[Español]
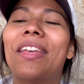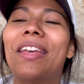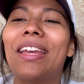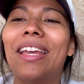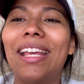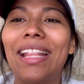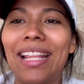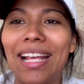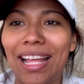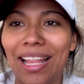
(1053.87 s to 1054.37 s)

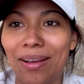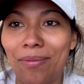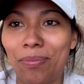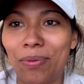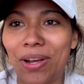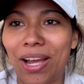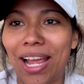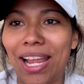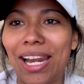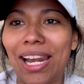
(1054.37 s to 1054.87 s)
Y nada,
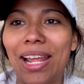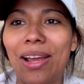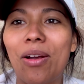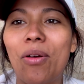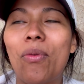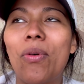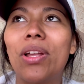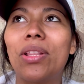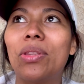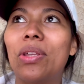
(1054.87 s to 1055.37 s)
pues ahí les
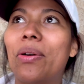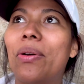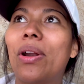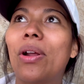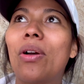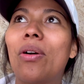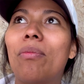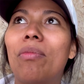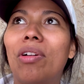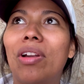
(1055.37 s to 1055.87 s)
cuento a ver
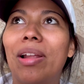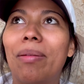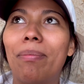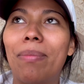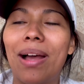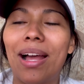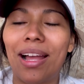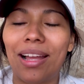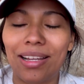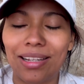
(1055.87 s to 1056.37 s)
cómo les
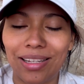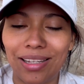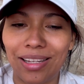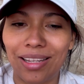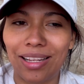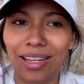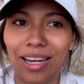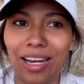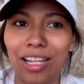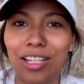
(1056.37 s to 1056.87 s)
va,
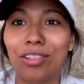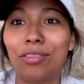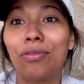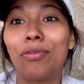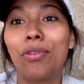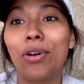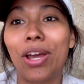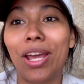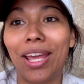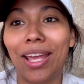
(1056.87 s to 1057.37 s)
les
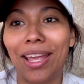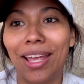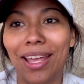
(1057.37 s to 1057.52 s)
fue